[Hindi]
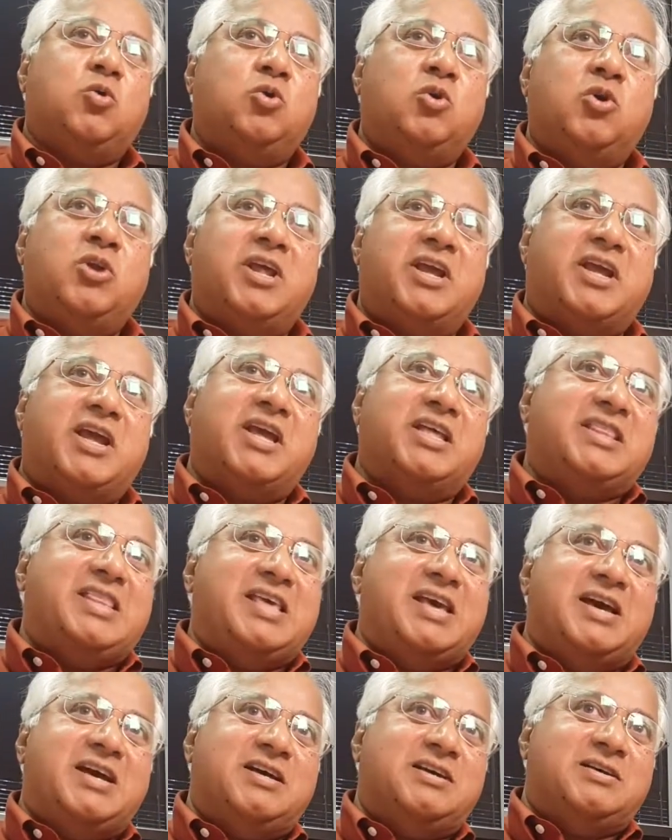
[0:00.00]
उन्होंने कह
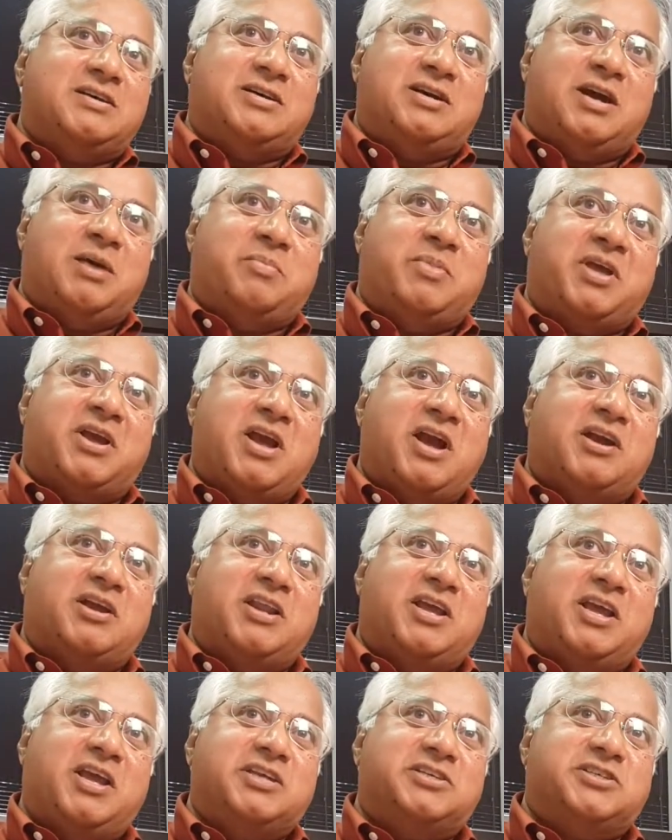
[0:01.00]
दिया अपने
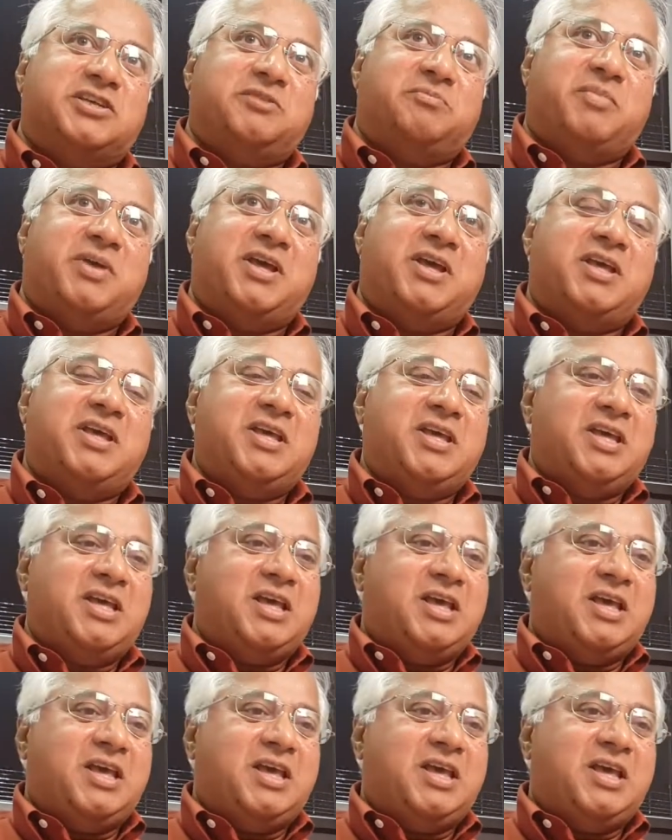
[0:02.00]
कांग्रेगेशन में